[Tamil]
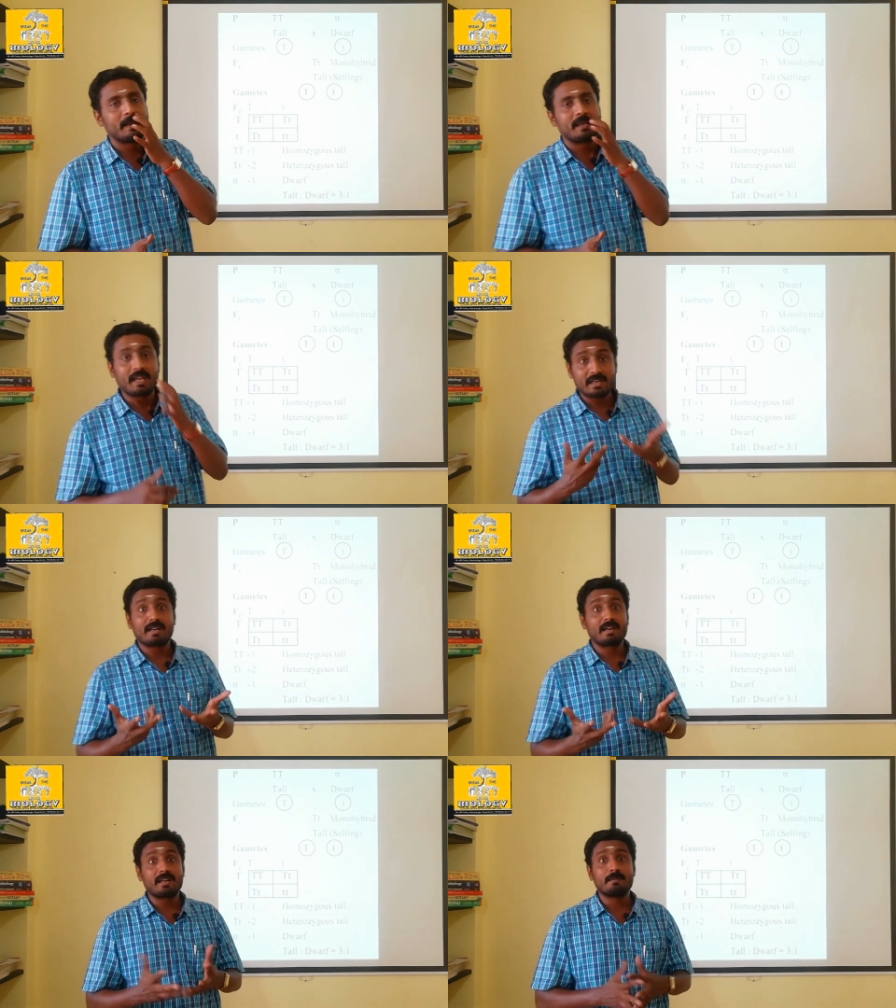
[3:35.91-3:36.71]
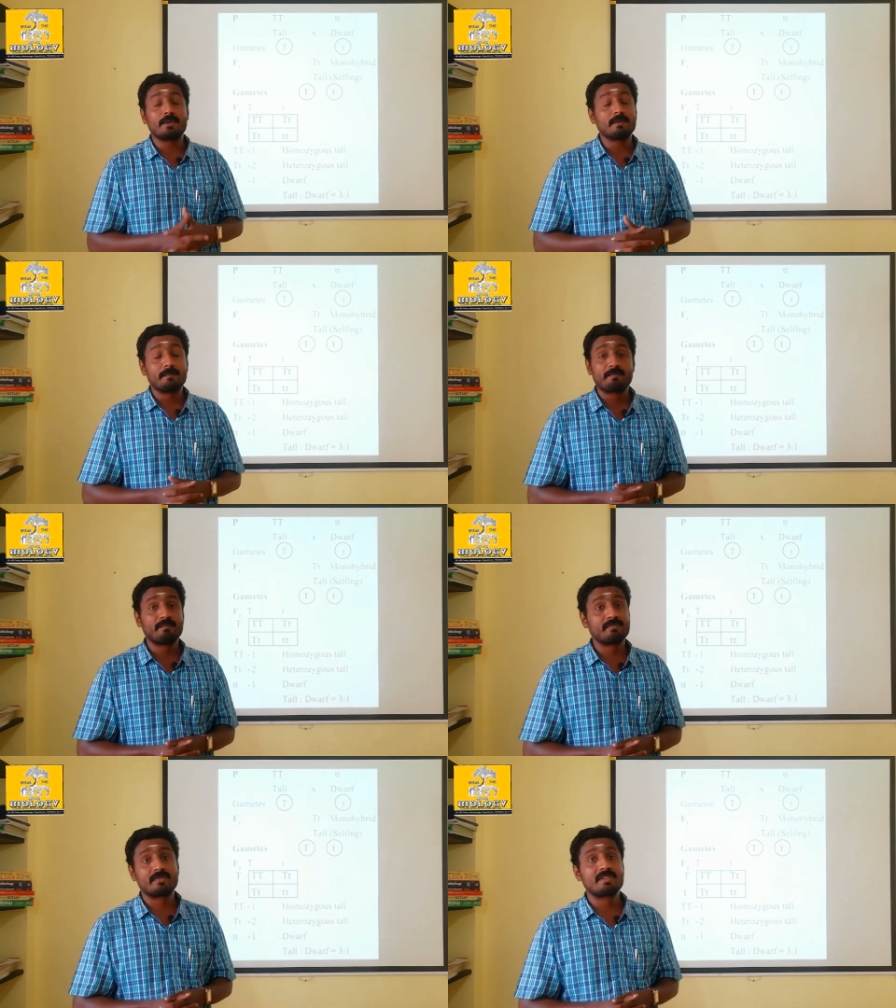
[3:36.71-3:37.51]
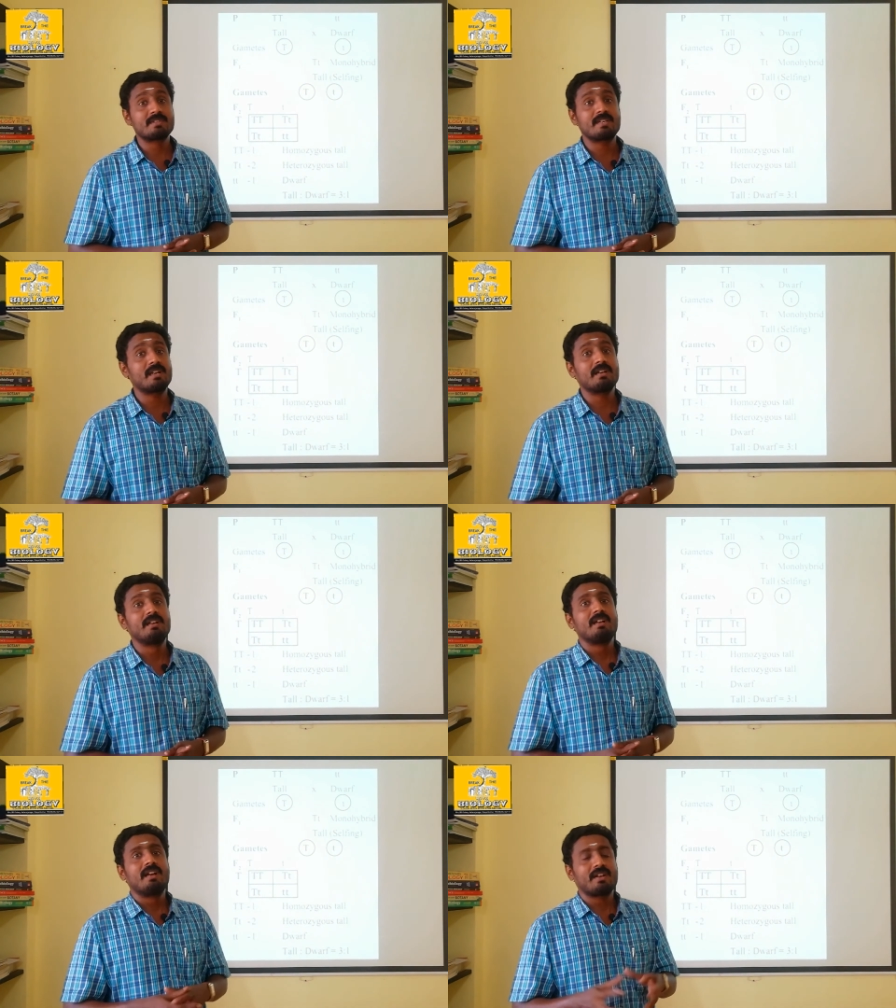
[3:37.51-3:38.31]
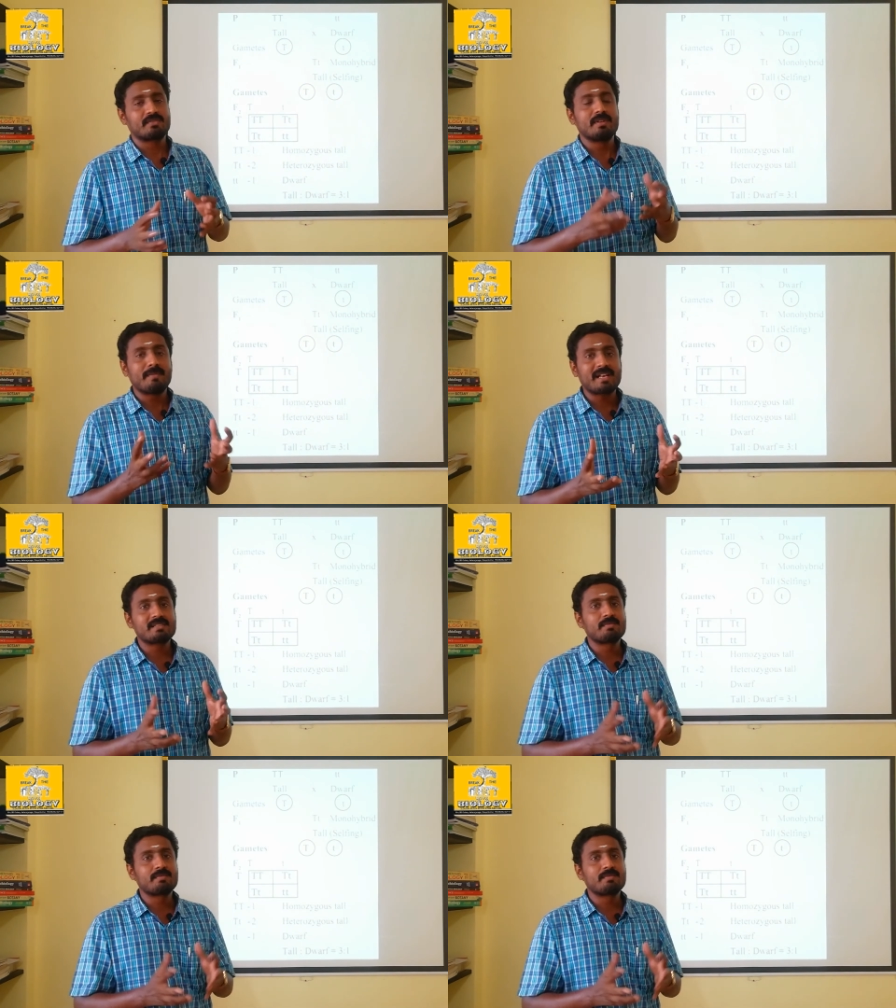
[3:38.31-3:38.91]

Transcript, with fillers: கேட்டாங்க நிறைய பேர் சரியா ஆக்சுவலி மேக்ஸ்